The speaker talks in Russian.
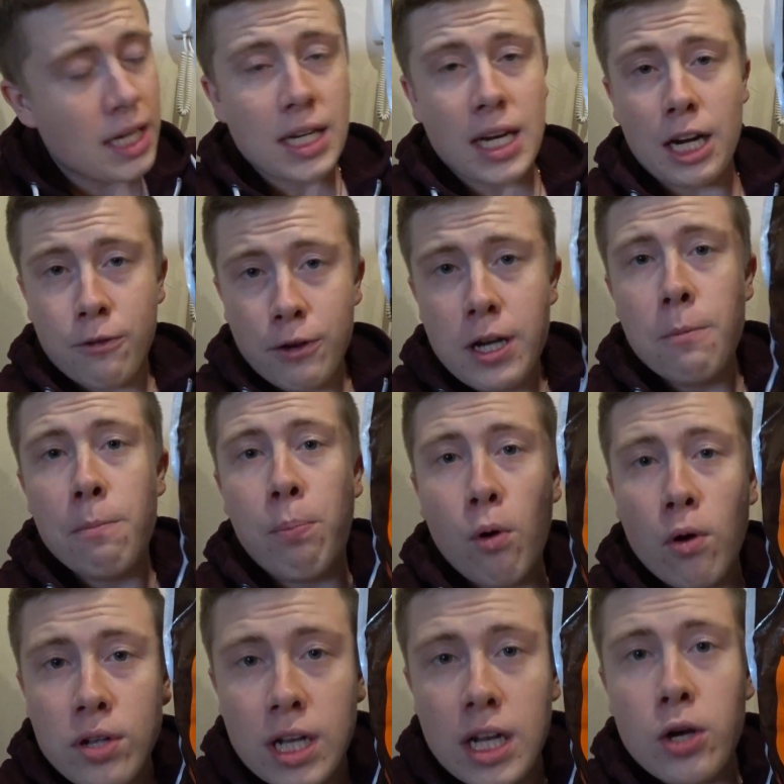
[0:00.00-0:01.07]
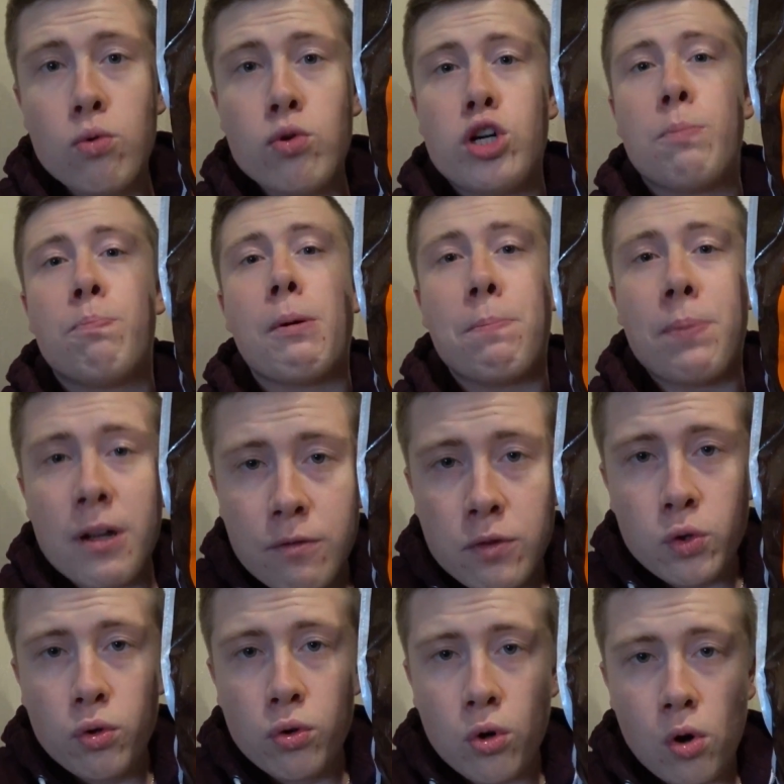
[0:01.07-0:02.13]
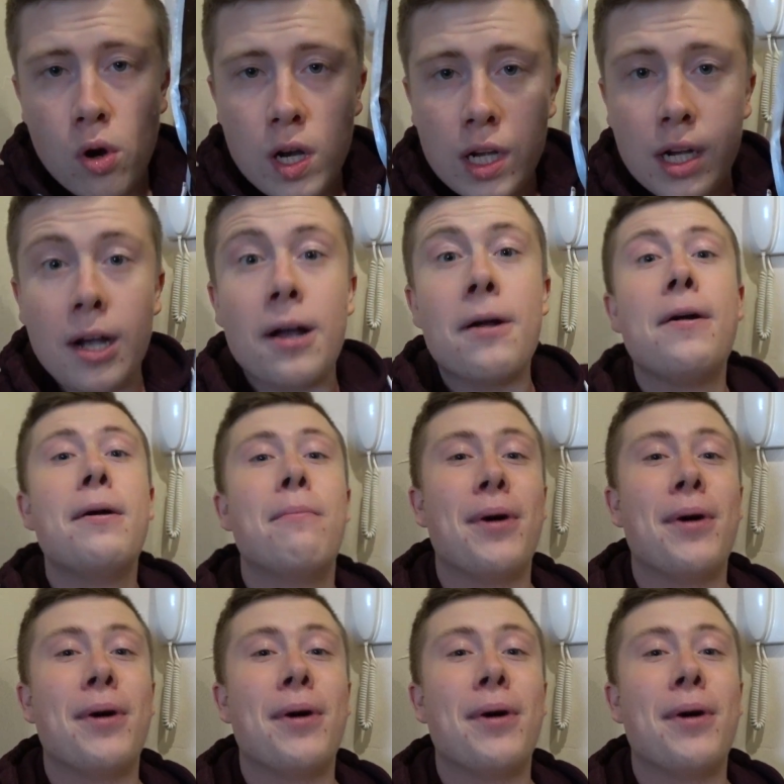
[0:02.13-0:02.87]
как вы и поняли уже по превью ролика,